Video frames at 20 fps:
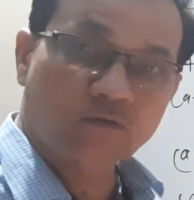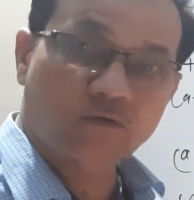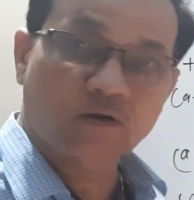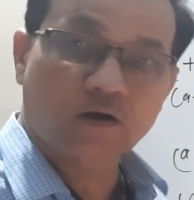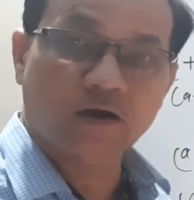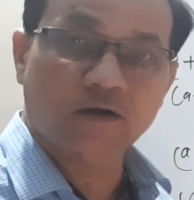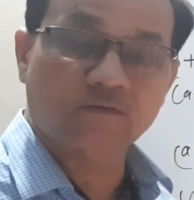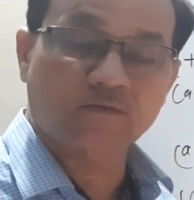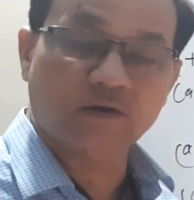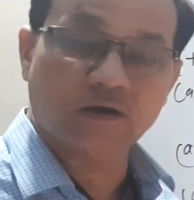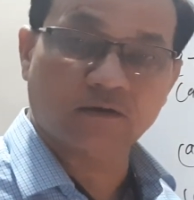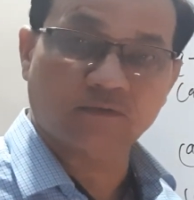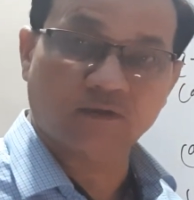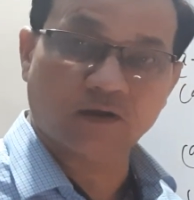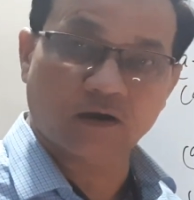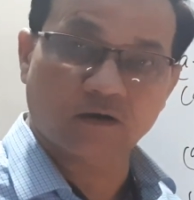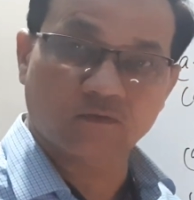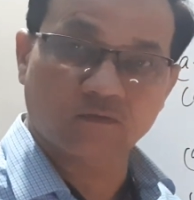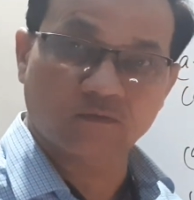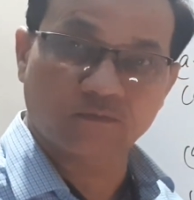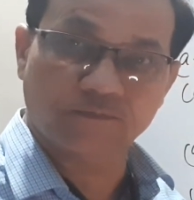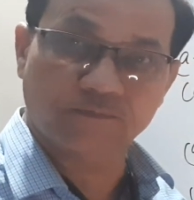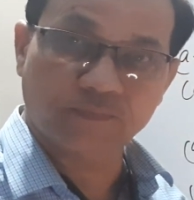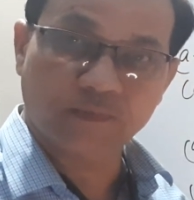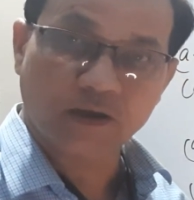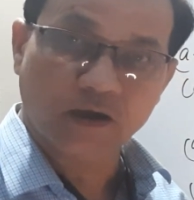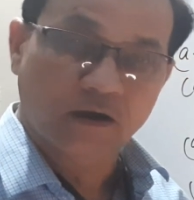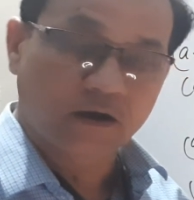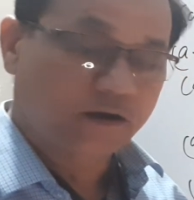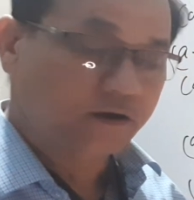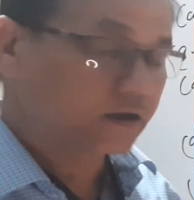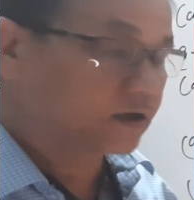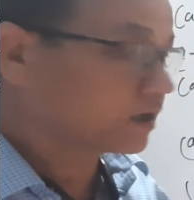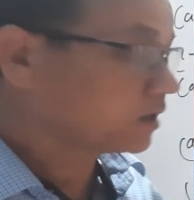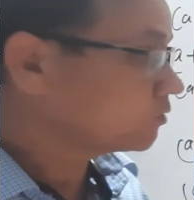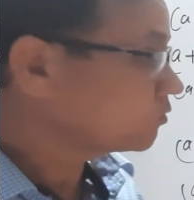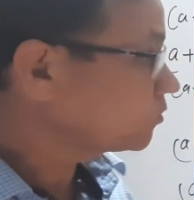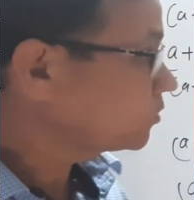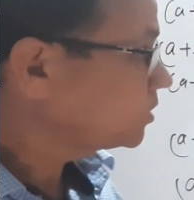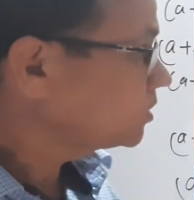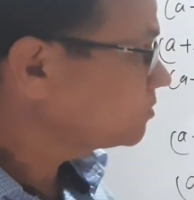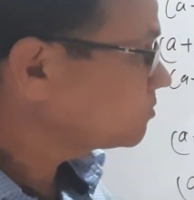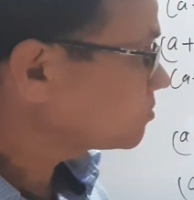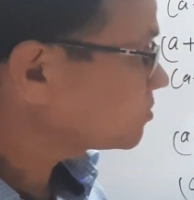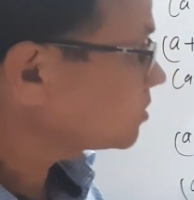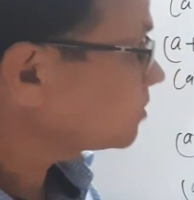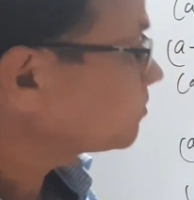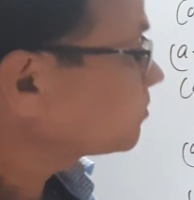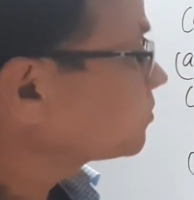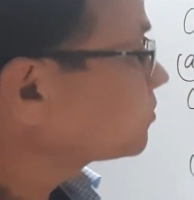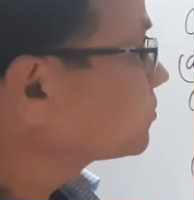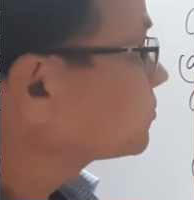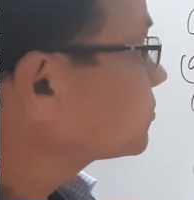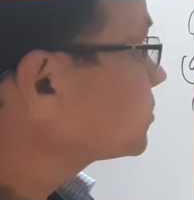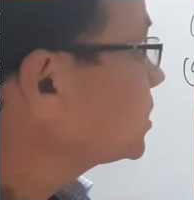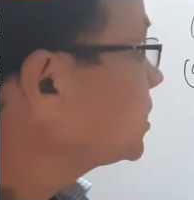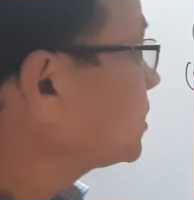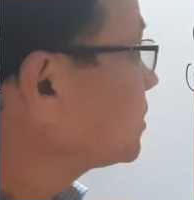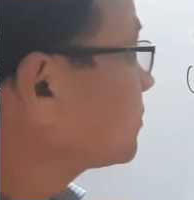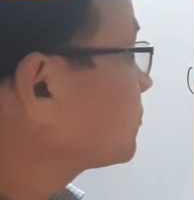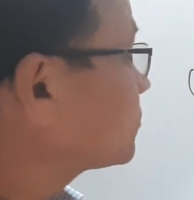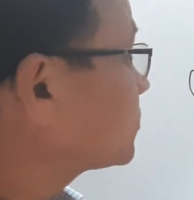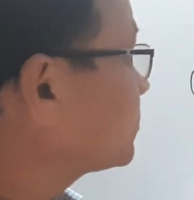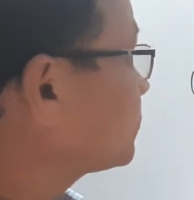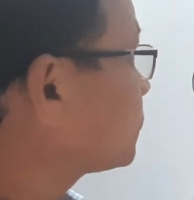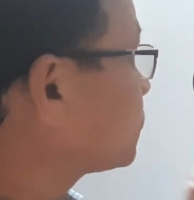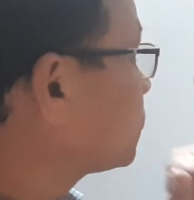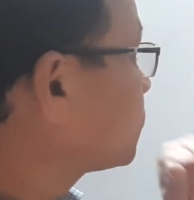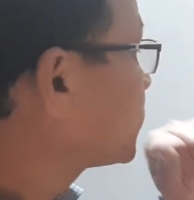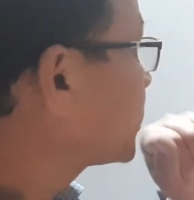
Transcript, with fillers: आउट कर सकता हूँ ठीक है तो इन सब से सबको